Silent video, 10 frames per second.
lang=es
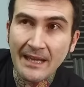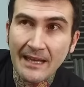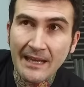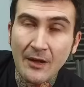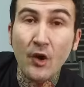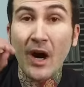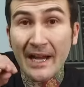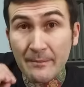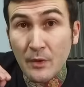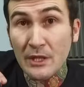eh, los
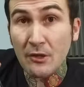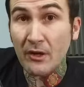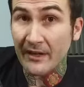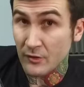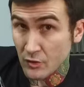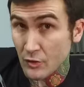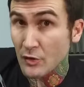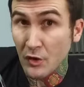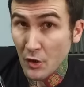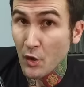armónicos que a
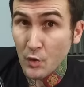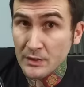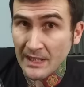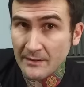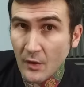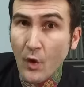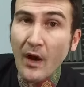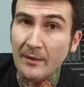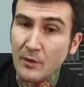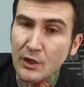nosotros no nos gustan
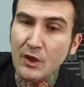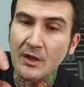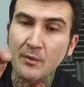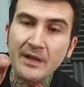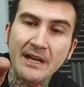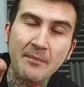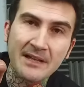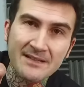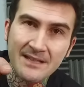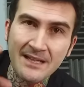o armónicos que pueden
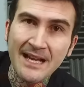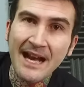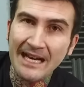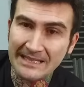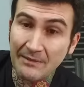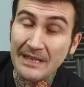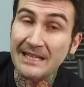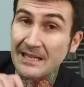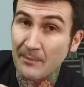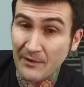aparecer a
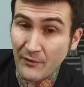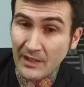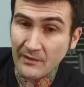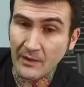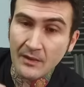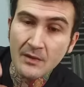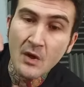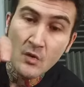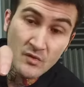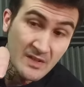través de esas perforaciones.
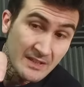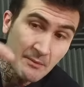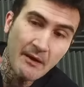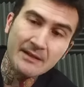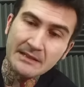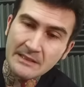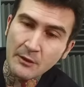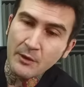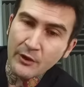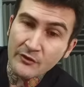Un sistema
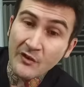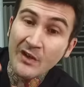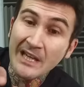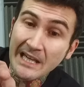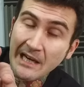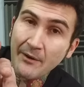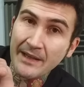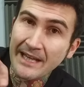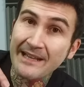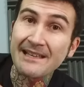bastante novedoso y la
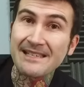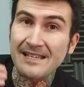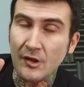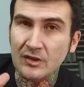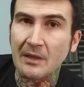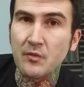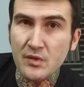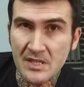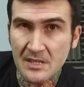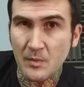verdad es que se nota
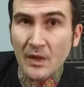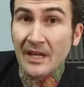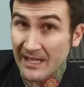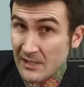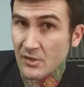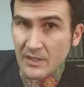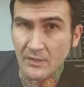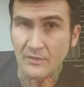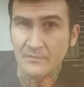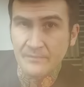muchísimo en el
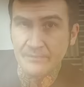sonido.